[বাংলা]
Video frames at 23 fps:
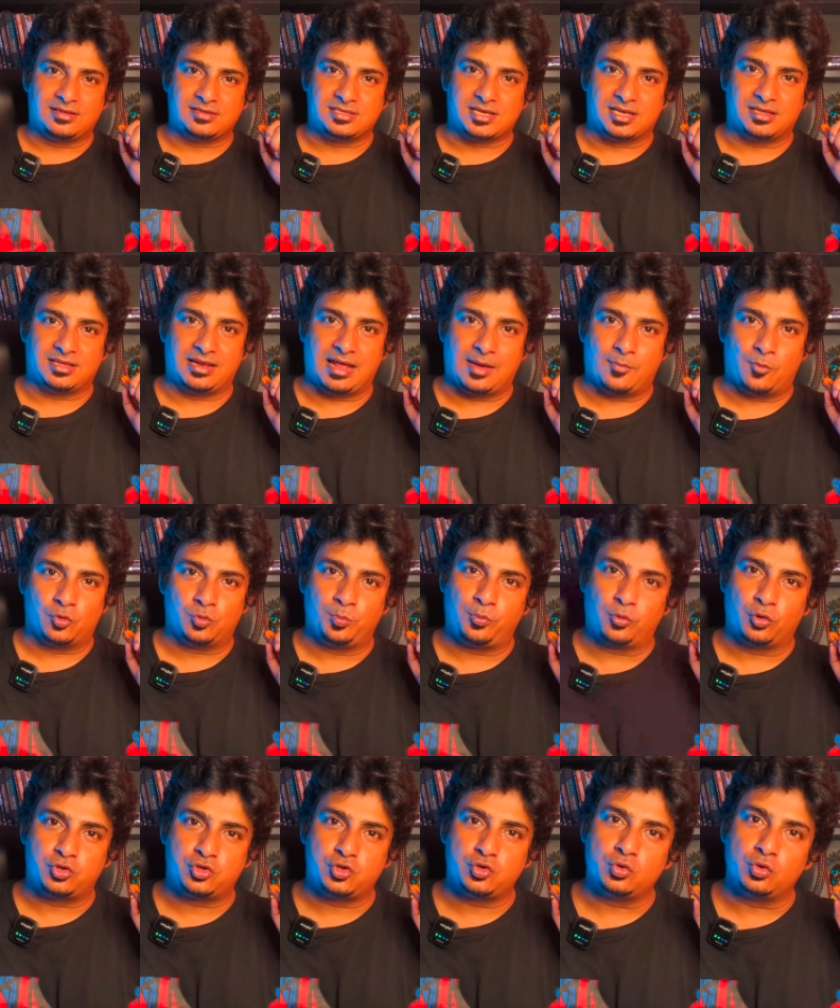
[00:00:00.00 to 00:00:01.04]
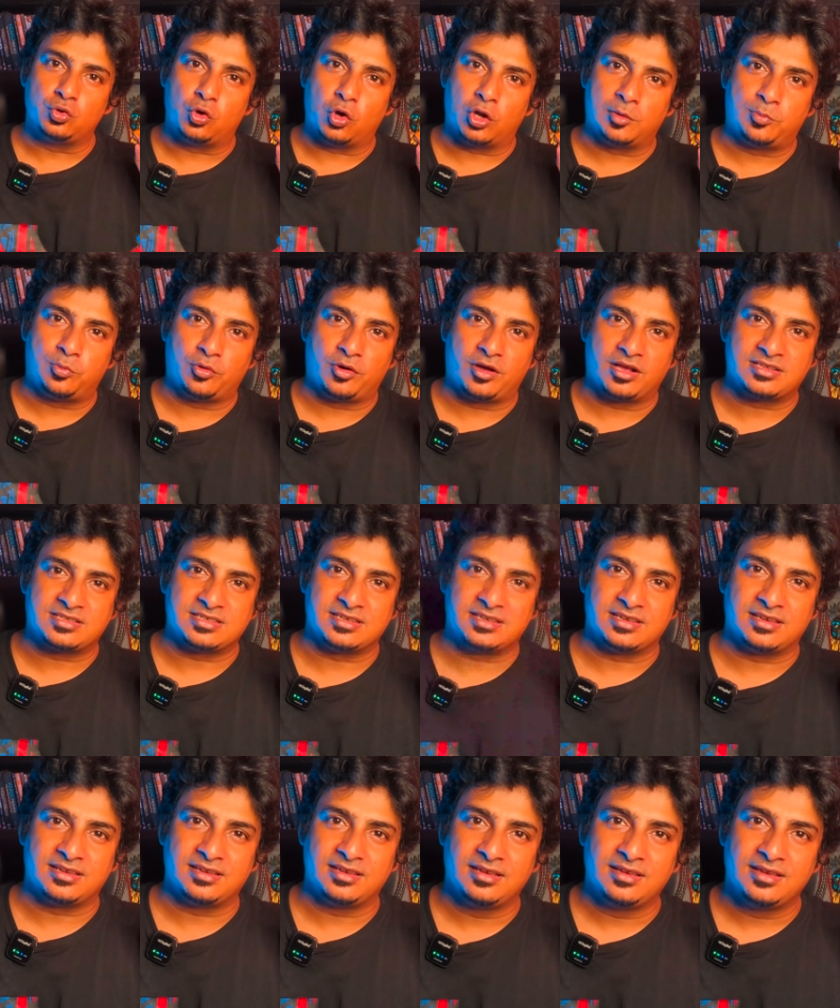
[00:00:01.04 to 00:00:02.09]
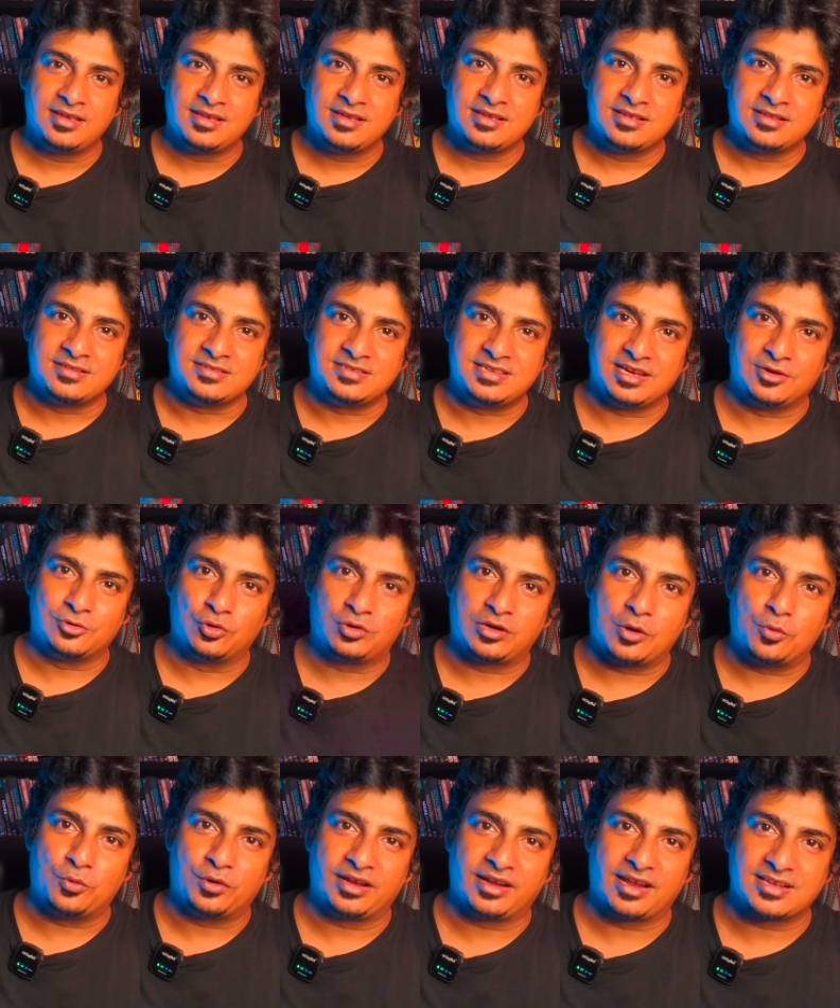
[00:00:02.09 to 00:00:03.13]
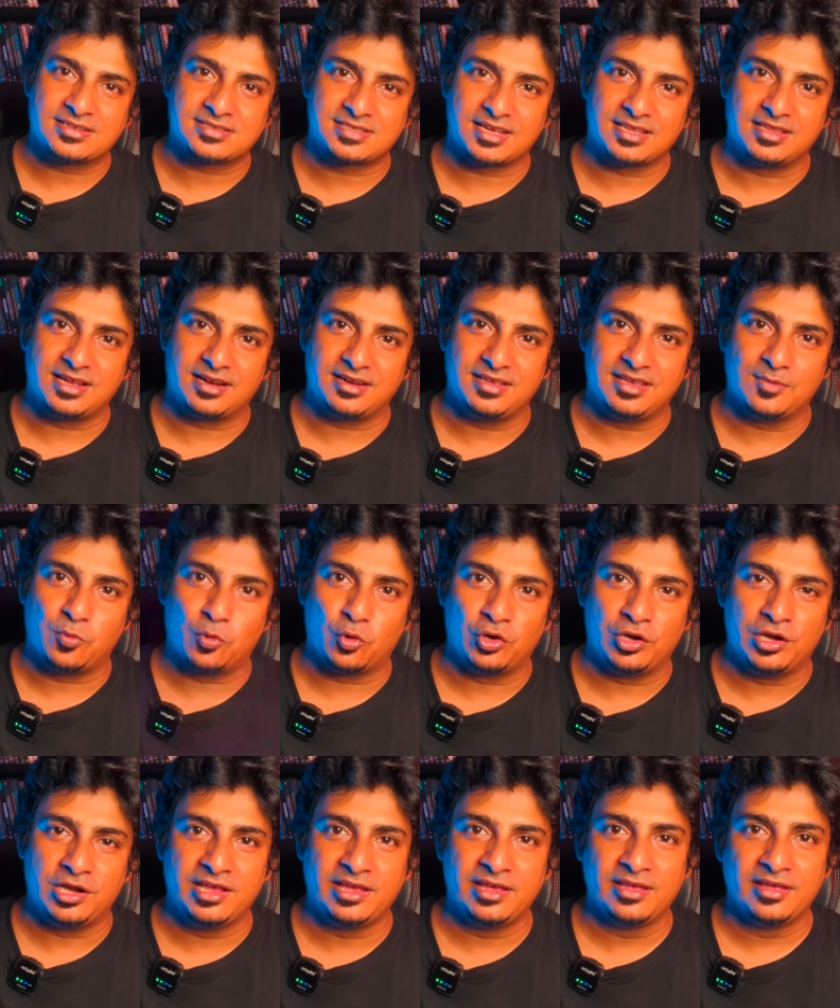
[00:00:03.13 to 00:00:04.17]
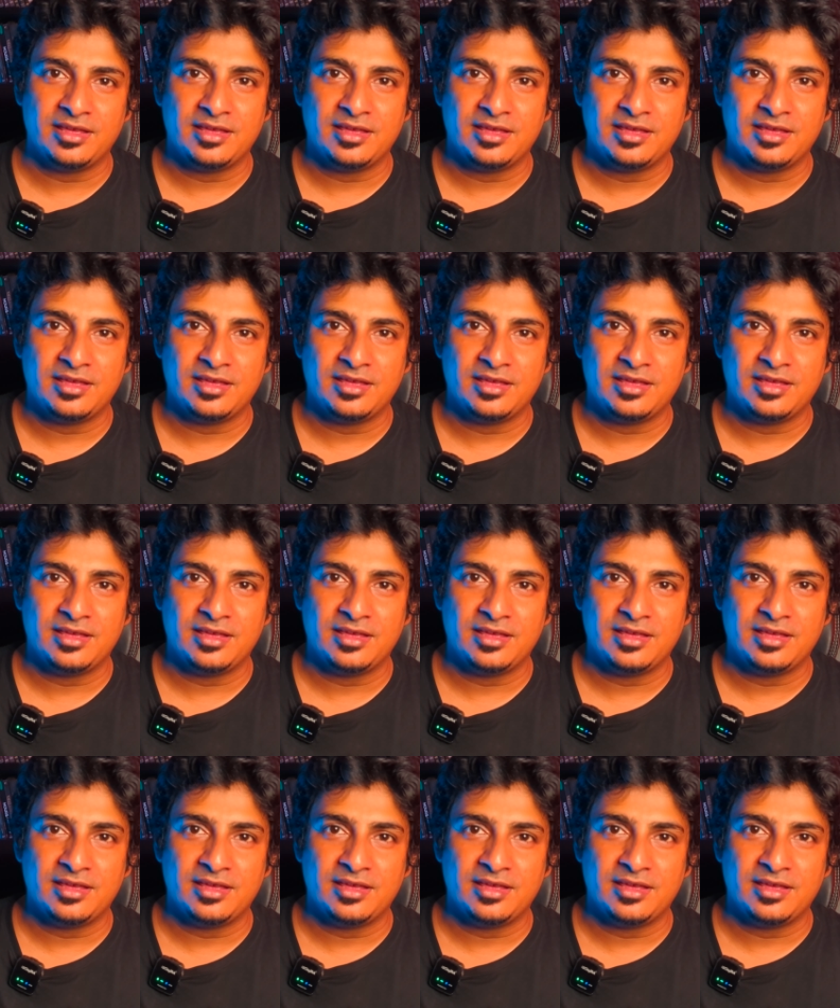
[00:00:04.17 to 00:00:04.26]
যাদের এমন প্রচুর গল্প আছে যেগুলো কাউকে রাস্তায় দাঁড়িয়ে বললে